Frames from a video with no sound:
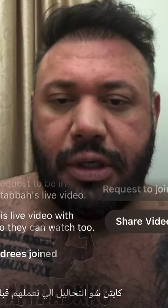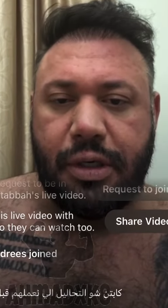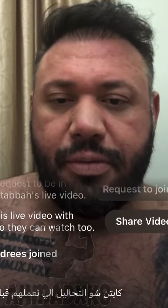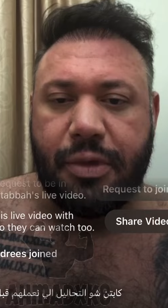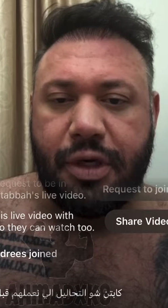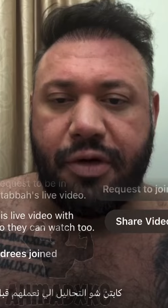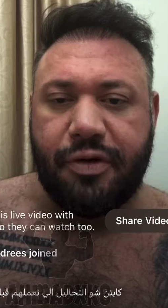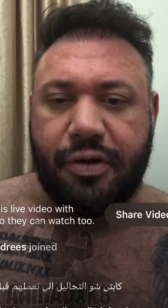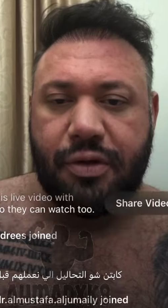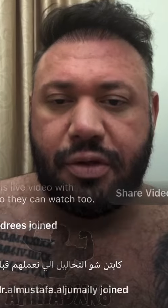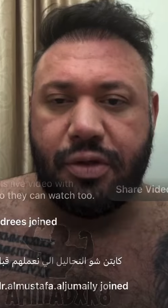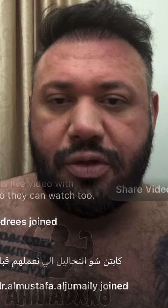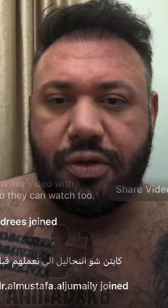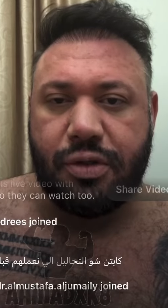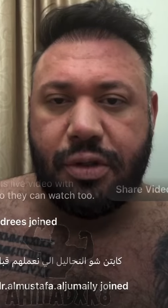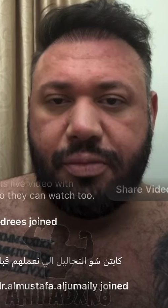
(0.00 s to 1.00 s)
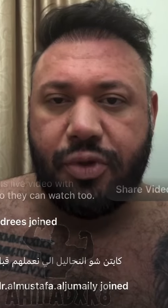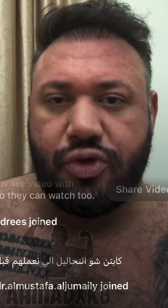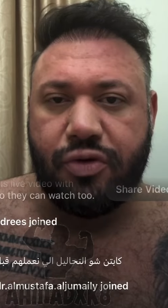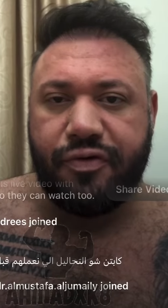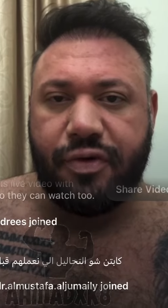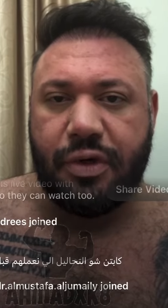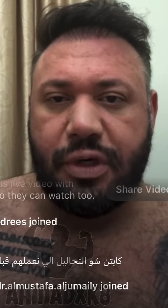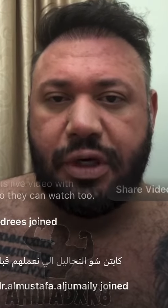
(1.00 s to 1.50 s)
كلمنا
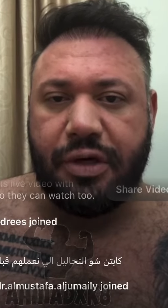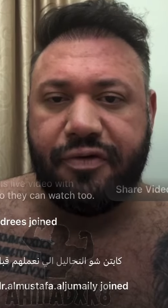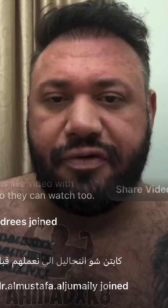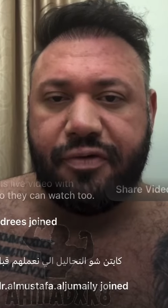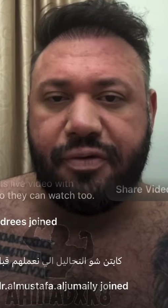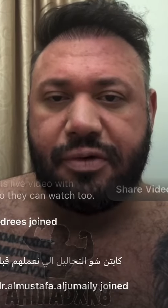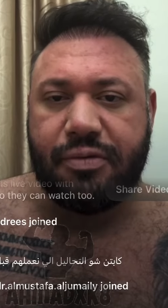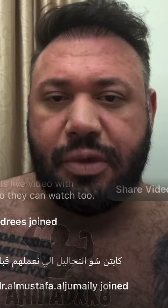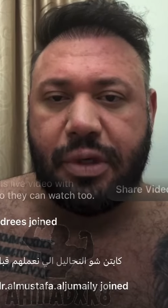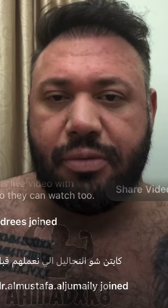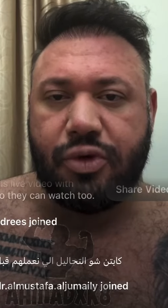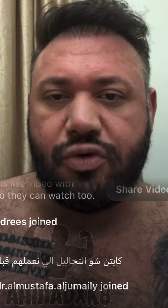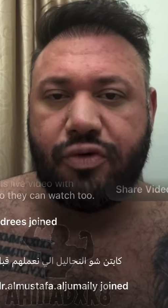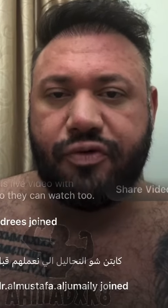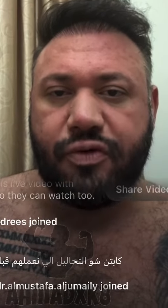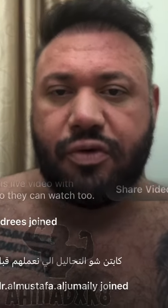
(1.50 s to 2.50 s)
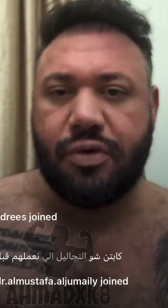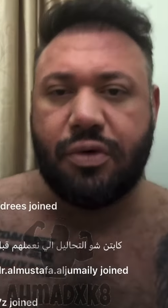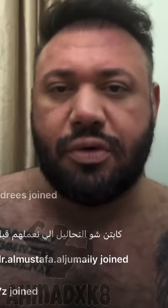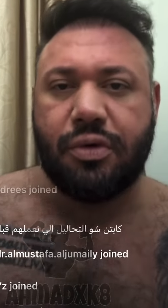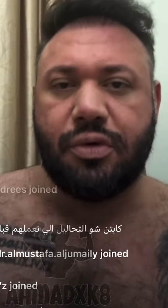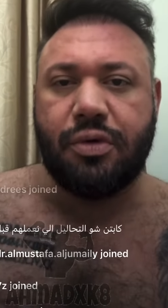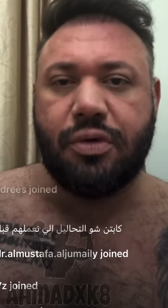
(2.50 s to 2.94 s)
شوف اللايف بس ما بشوفه